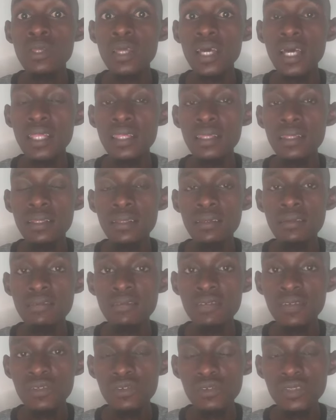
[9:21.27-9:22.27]
أن
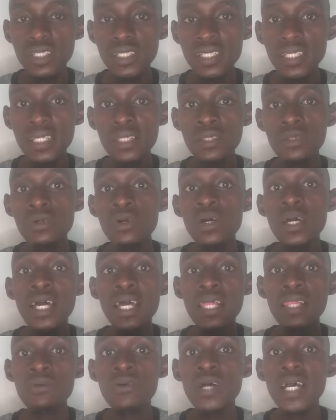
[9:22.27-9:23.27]
في النقطة دي أنه
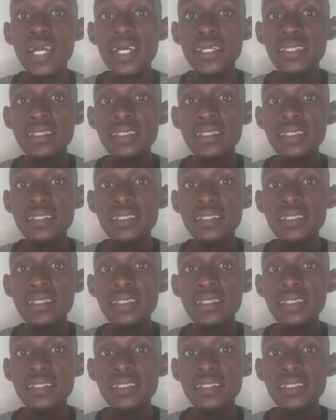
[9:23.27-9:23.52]
الواحد